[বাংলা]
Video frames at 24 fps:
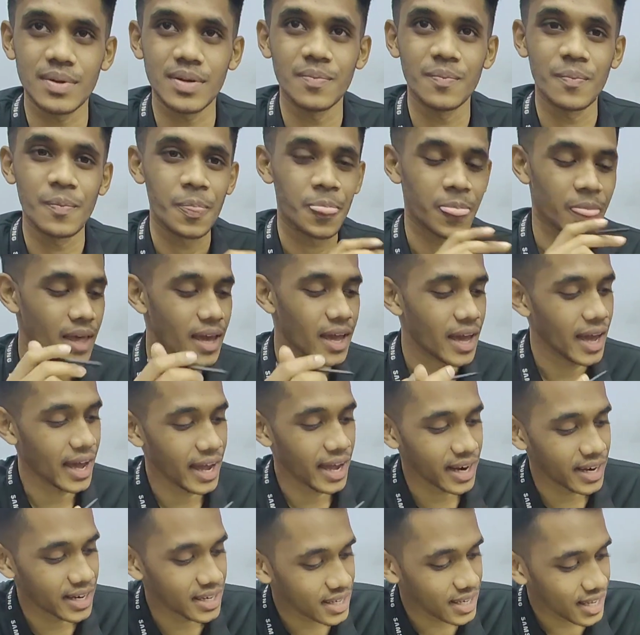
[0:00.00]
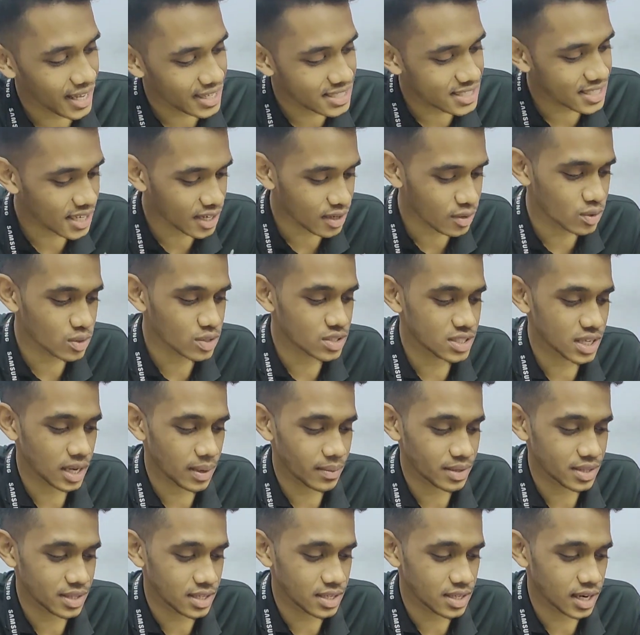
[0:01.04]
যাবেন অ্যান্ড এছাড়া হচ্ছে
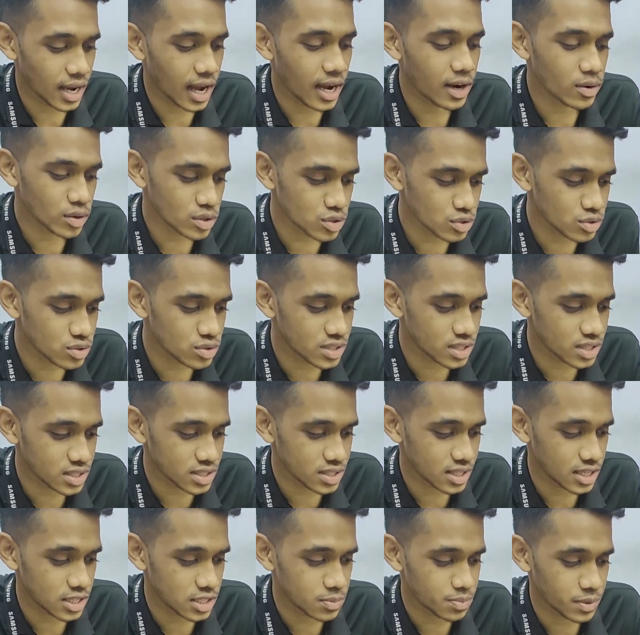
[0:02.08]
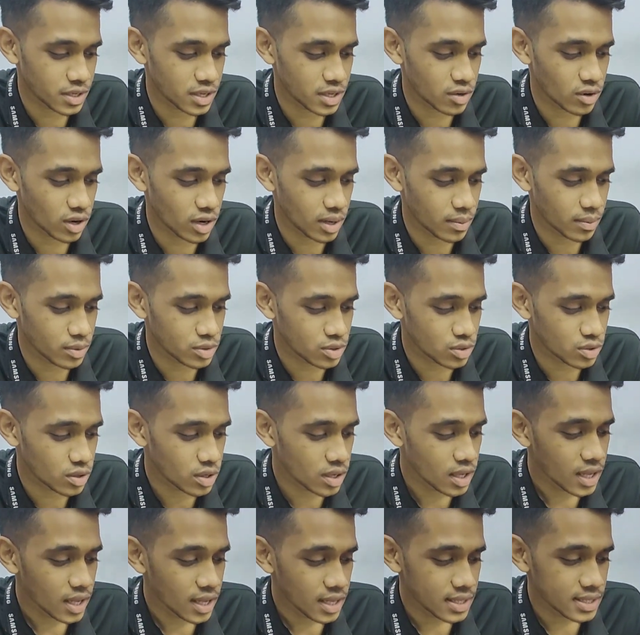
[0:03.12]
আমাদের আরও কিছু জিনিস আছে স্পেনে করার মতো
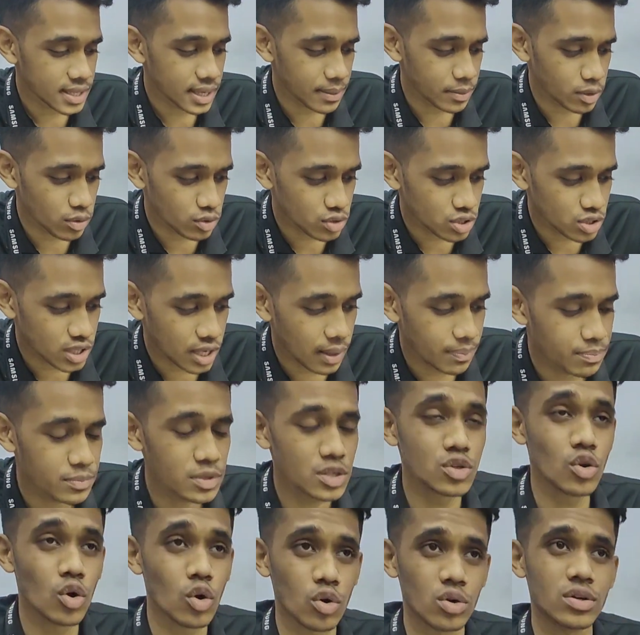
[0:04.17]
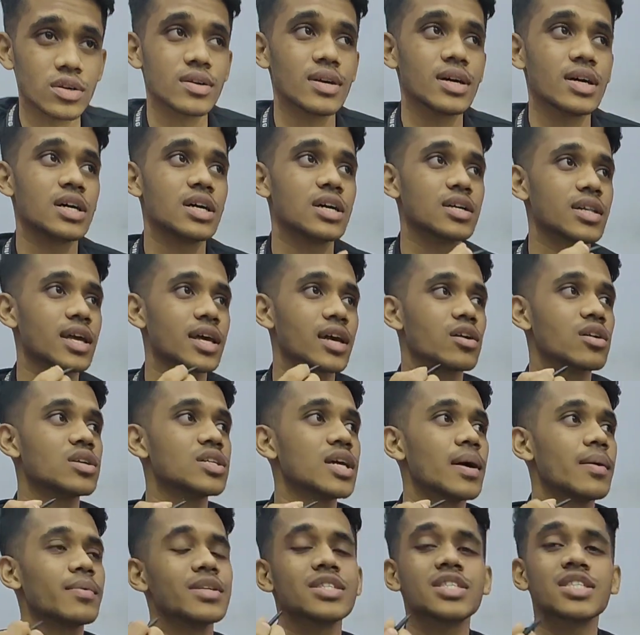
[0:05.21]
যেমন হচ্ছে আপনি নোট দেখা গেলো
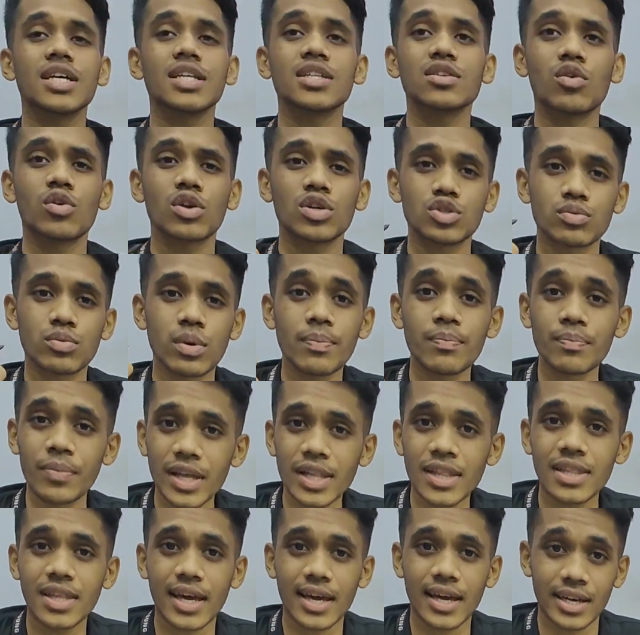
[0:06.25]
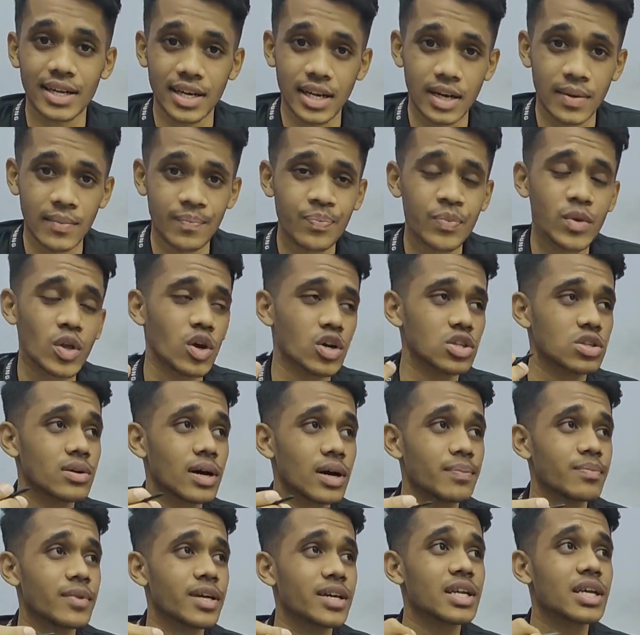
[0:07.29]
যে আমাদের সাথে অনেক সময় পেন থাকে না
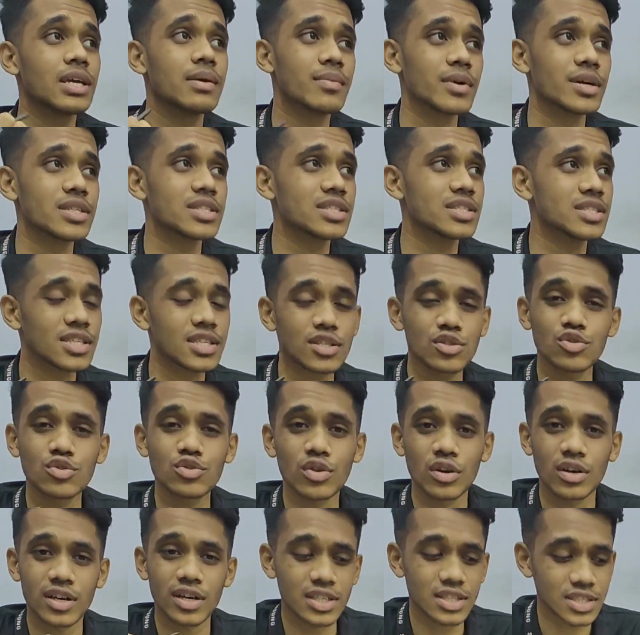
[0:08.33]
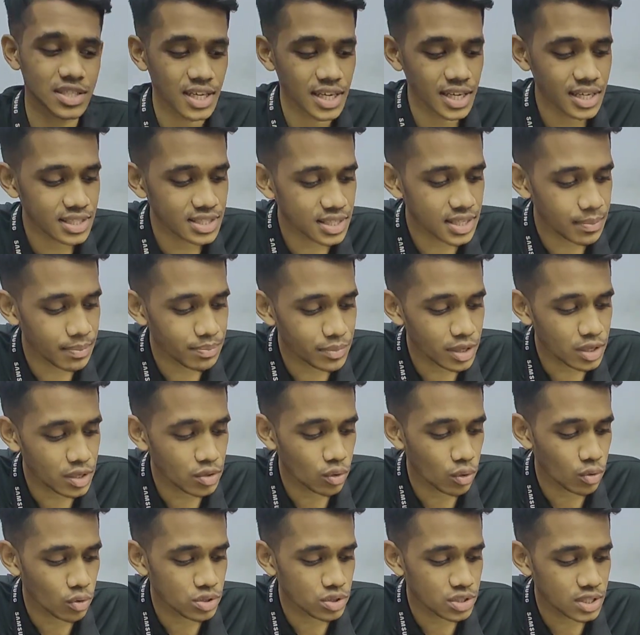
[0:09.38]
অথবা আপনাকে ইমার্জেন্সি কিছু দরকার সেক্ষেত্রে আপনি
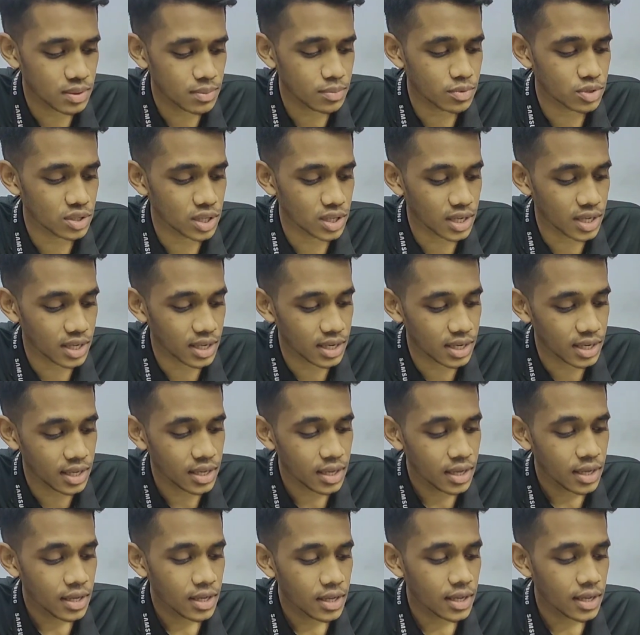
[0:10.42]
নোটসের মধ্যে গেলে